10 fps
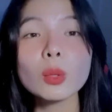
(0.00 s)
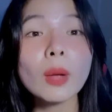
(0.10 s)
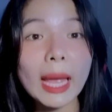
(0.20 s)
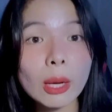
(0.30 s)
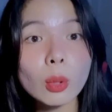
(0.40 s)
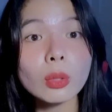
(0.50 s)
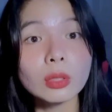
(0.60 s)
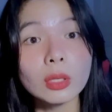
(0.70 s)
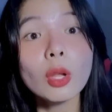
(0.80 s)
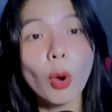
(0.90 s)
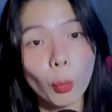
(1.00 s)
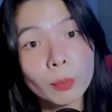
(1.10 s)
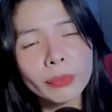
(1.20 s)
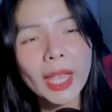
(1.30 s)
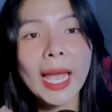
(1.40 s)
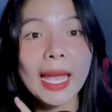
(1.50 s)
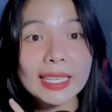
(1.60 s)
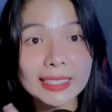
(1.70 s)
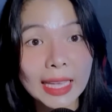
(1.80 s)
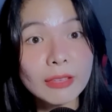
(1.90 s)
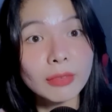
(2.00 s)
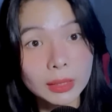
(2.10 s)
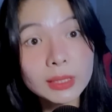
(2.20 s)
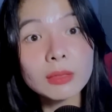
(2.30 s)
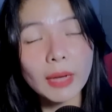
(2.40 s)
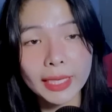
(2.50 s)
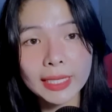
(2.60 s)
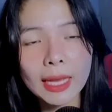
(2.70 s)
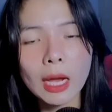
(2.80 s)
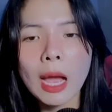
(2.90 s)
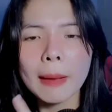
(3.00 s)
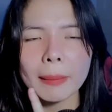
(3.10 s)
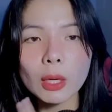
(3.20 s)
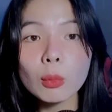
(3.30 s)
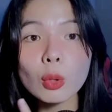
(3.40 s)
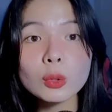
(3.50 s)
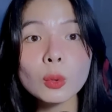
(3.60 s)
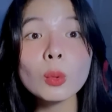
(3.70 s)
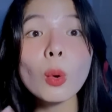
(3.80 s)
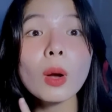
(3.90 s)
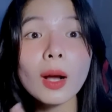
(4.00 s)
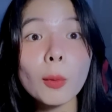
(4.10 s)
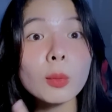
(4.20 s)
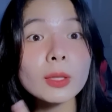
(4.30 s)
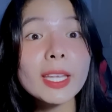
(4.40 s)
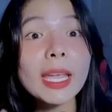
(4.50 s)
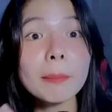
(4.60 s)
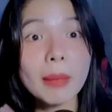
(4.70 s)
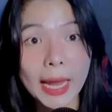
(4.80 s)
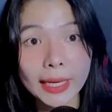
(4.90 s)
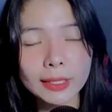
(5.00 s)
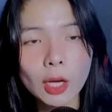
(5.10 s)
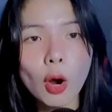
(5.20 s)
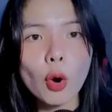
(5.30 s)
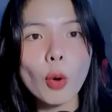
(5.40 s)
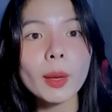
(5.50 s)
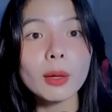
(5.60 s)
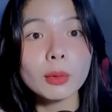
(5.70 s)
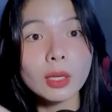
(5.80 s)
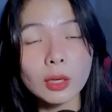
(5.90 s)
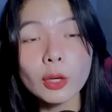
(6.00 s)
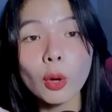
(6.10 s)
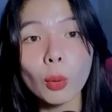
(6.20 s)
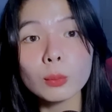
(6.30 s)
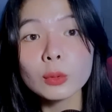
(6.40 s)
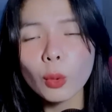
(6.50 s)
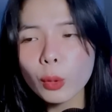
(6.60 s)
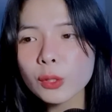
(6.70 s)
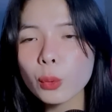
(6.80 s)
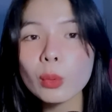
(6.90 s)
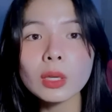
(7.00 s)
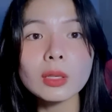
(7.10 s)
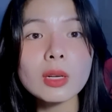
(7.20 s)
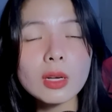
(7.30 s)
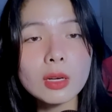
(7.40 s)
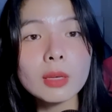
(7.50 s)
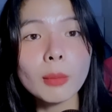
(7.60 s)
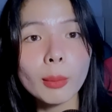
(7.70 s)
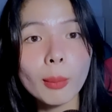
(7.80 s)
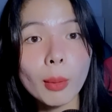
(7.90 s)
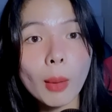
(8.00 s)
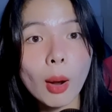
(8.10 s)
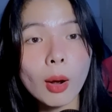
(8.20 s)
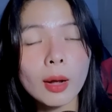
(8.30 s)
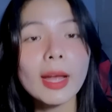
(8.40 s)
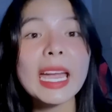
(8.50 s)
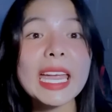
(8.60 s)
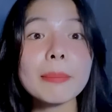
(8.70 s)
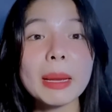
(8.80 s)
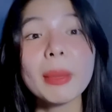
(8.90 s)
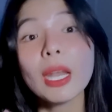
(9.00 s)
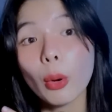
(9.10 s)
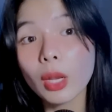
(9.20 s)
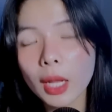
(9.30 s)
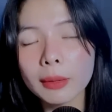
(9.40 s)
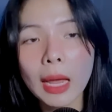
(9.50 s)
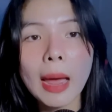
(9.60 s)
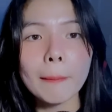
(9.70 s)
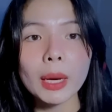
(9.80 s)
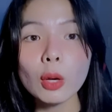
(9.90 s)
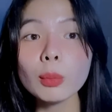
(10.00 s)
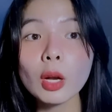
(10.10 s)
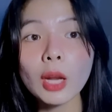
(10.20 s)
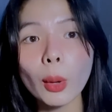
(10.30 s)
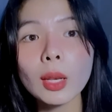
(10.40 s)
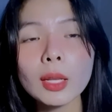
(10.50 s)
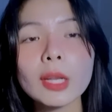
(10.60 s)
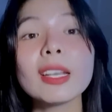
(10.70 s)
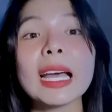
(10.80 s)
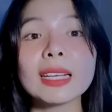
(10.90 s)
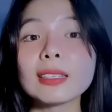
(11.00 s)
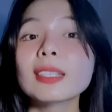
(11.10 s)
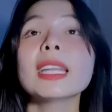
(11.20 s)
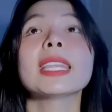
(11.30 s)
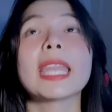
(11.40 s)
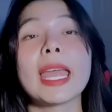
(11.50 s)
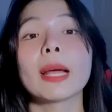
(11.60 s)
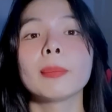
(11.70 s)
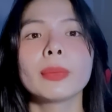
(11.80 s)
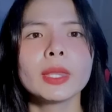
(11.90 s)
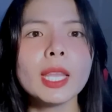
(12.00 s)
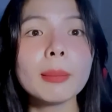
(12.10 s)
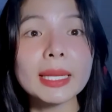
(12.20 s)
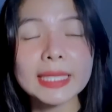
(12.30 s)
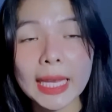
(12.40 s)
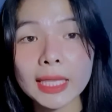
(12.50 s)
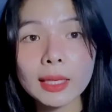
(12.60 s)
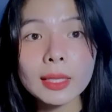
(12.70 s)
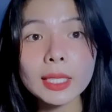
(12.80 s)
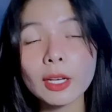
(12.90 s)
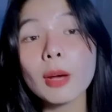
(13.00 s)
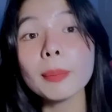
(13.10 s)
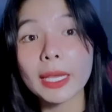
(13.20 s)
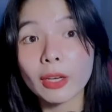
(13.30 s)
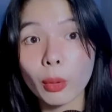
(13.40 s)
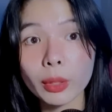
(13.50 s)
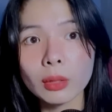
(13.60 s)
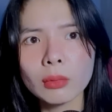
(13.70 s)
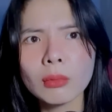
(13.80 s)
xuống ao cô rửa để ủng hàng ngày vẫn như vậy nha mà lúc cô xuống cô không có thấy em bạn cô bắt đầu rửa để ủng cúi xuống rửa rửa rửa mò mò mò mò em bạn mới nổi lên mà lúc nó nổi lên là nó lật ngửa ra vậy nè nhưng bạn chạy tới thì nó úp lại rồi